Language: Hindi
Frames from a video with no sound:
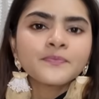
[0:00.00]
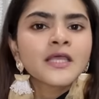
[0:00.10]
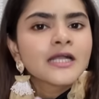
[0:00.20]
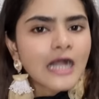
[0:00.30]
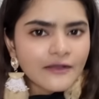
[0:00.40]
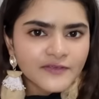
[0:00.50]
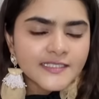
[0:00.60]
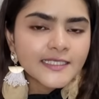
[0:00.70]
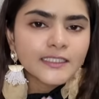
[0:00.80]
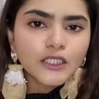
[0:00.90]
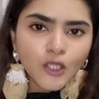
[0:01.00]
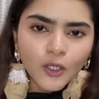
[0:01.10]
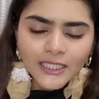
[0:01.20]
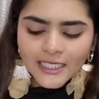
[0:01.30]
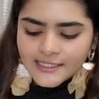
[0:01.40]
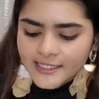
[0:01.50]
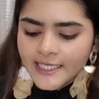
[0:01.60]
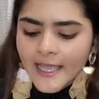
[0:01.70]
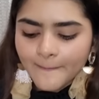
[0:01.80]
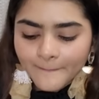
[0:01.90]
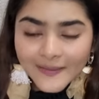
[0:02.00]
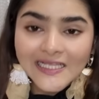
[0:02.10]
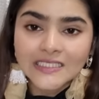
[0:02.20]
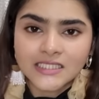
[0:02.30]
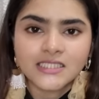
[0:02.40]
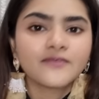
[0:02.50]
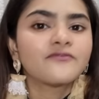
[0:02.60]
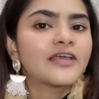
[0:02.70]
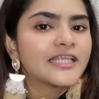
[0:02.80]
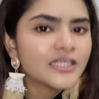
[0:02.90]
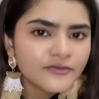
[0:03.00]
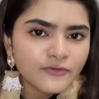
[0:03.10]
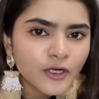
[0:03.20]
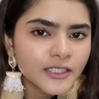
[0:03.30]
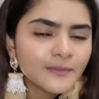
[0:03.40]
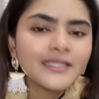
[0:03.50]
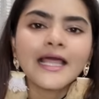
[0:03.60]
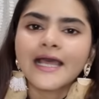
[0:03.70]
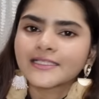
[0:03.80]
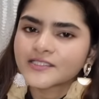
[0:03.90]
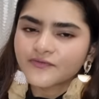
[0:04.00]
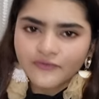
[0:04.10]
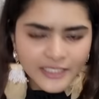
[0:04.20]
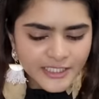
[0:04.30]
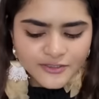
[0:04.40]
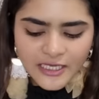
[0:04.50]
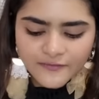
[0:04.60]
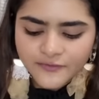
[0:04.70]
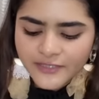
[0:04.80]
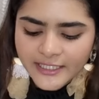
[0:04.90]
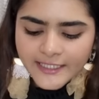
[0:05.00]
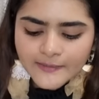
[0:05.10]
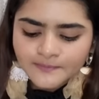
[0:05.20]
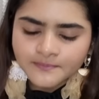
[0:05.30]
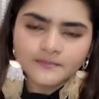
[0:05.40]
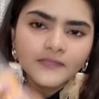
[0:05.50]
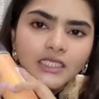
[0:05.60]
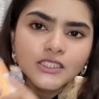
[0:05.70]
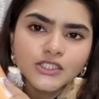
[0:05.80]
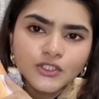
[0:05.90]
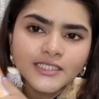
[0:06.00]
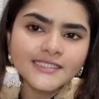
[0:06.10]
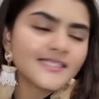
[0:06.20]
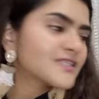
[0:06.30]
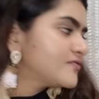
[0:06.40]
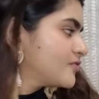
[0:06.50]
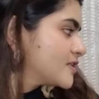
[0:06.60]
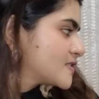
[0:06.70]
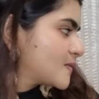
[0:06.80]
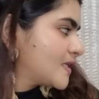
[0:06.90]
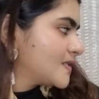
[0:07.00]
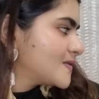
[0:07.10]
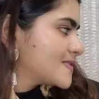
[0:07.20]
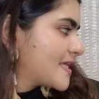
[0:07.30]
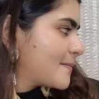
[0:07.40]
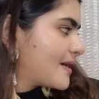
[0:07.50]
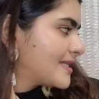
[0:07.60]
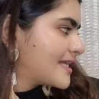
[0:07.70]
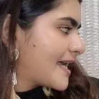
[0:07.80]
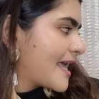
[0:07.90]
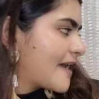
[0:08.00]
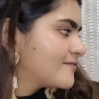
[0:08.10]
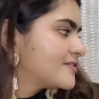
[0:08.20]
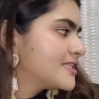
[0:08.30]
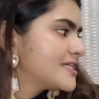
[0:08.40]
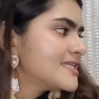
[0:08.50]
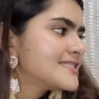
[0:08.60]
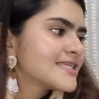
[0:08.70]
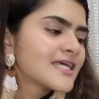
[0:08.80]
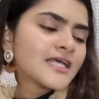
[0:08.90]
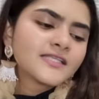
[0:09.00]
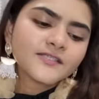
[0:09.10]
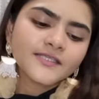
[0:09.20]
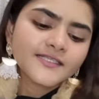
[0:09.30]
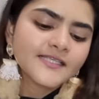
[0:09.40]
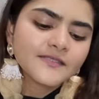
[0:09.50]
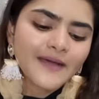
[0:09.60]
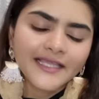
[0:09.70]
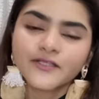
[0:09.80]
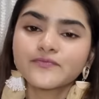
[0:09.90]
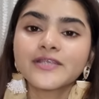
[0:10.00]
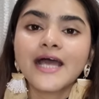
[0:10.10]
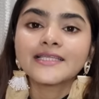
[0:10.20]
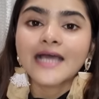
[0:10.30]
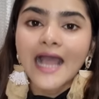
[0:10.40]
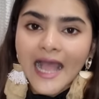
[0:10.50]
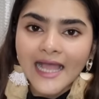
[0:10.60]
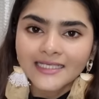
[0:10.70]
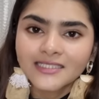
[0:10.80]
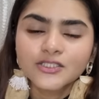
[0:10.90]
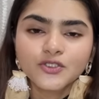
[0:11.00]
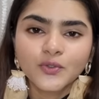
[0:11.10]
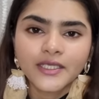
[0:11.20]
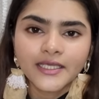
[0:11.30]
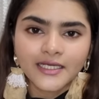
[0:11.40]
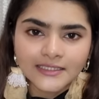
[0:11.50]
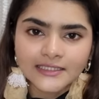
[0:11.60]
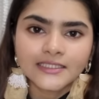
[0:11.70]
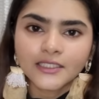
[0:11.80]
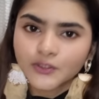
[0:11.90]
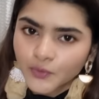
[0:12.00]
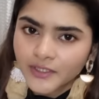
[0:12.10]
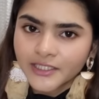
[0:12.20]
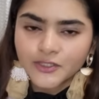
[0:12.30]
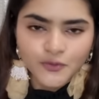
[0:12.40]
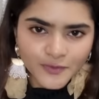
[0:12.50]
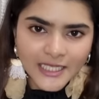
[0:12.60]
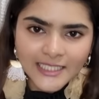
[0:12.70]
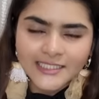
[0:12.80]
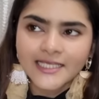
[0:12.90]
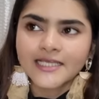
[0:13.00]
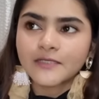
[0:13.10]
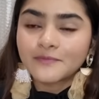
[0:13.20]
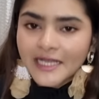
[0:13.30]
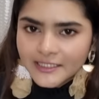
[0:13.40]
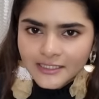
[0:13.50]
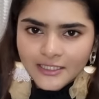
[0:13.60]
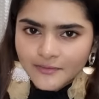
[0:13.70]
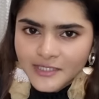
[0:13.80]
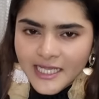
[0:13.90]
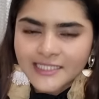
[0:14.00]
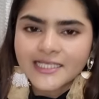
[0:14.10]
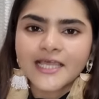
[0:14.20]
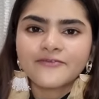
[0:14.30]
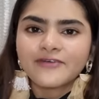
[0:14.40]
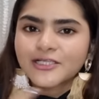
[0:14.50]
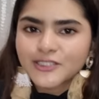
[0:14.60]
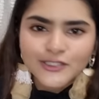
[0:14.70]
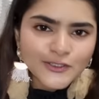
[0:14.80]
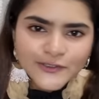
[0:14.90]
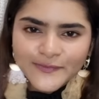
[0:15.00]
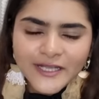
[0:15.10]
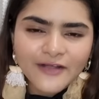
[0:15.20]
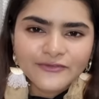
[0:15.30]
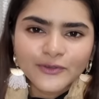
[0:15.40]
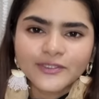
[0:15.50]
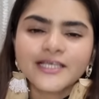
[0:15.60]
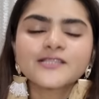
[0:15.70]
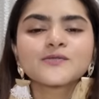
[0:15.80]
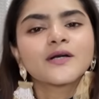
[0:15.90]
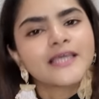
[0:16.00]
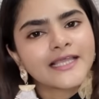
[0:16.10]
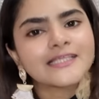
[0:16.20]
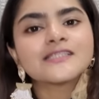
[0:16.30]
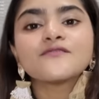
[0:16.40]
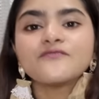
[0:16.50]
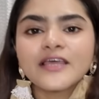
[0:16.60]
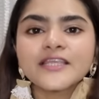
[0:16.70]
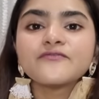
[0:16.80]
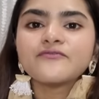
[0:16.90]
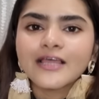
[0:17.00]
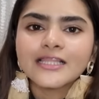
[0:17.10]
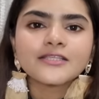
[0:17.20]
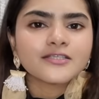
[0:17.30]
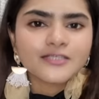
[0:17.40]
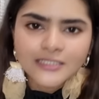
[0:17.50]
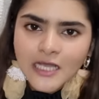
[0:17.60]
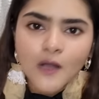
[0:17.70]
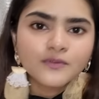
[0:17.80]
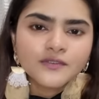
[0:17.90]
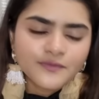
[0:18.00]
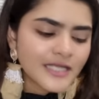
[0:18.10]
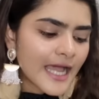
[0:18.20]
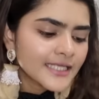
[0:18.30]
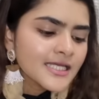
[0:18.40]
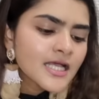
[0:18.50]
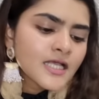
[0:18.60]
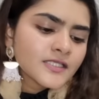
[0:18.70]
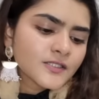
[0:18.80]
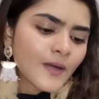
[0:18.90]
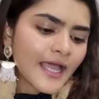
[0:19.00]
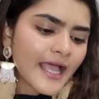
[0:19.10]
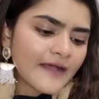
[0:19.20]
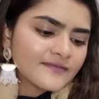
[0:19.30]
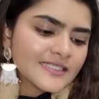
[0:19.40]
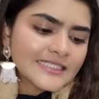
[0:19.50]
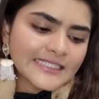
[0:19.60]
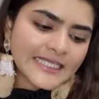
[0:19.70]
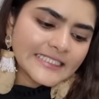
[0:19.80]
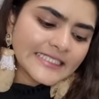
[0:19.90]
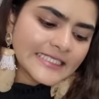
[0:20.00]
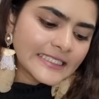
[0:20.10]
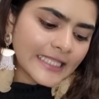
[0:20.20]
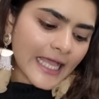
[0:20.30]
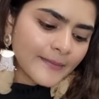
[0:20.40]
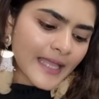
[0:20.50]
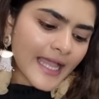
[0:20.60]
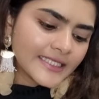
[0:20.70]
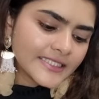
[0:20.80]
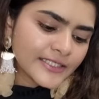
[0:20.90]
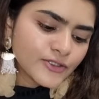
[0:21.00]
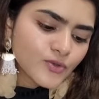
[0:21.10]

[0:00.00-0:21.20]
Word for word: हैं काफी ज्यादा लॉन्ग लास्टिंग है प्लस वेरी अफोर्डेबल एंड इट्स वेरी ट्रैवल फ्रेंडली so this is the first one उसके बाद I have this so this is by the brand and जो कि अनीता डोंगरे जो brand है apparel का brand है fashion shows भी काफी होते हैं so again it's a very well renowned brand so I have this dainty glam and ये